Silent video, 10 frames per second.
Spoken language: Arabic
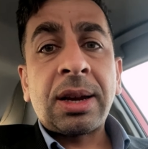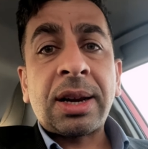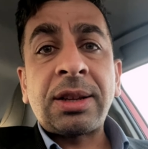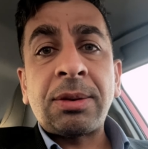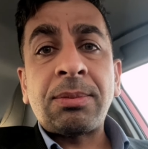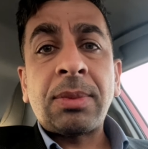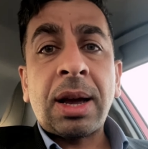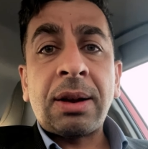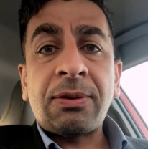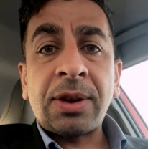ردم
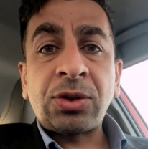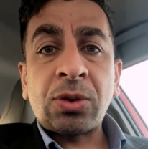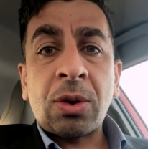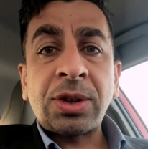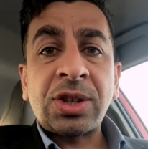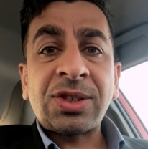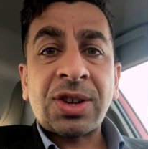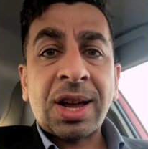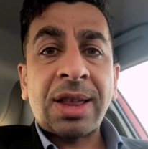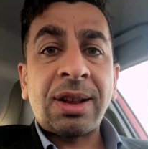الفجوة
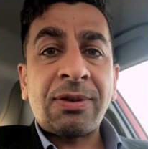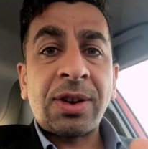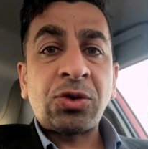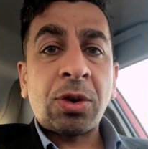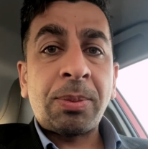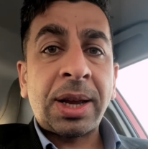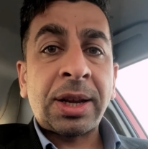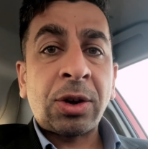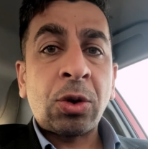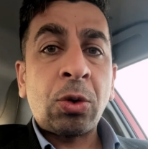وجسر هذه الفجوة
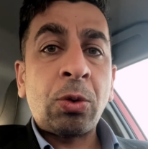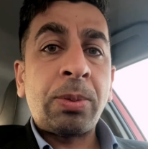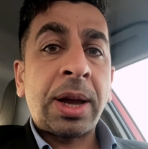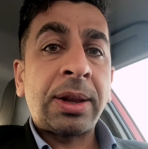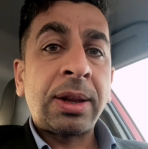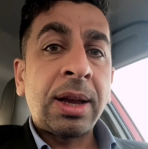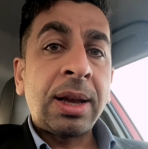بينك وبين